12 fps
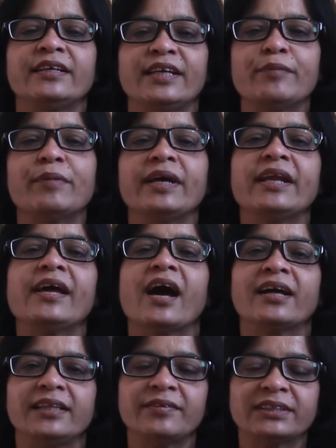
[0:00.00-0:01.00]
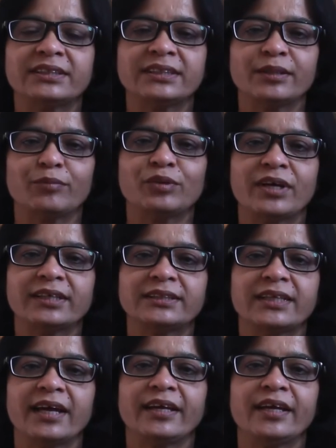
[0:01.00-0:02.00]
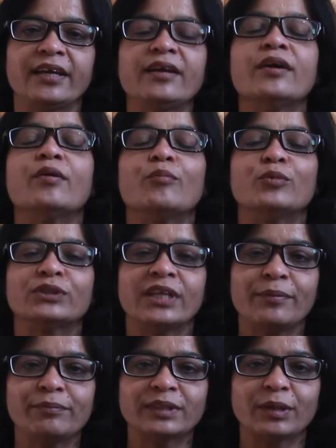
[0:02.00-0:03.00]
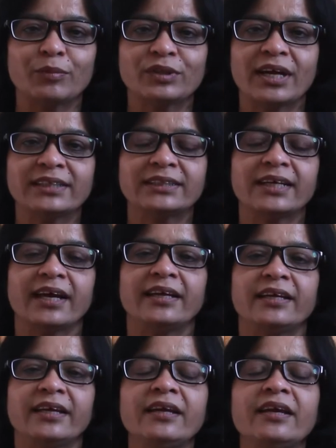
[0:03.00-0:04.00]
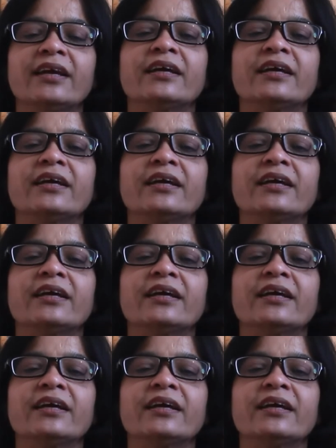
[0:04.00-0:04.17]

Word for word: ये महिलाएं आदिवासी समुदाय से आएंगी मुस्लिम समुदाय से आएंगी